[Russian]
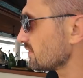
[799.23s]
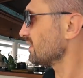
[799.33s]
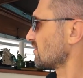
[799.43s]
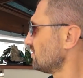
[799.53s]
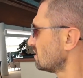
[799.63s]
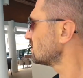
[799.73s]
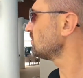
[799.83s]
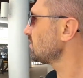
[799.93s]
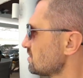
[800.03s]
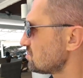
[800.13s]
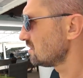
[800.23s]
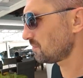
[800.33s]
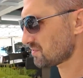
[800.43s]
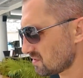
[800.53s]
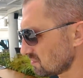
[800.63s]
Так, выход на пляж, судя
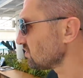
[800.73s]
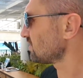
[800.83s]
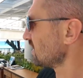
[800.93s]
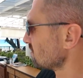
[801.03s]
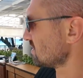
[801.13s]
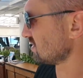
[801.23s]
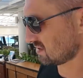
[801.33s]
по всему, вот там где-то.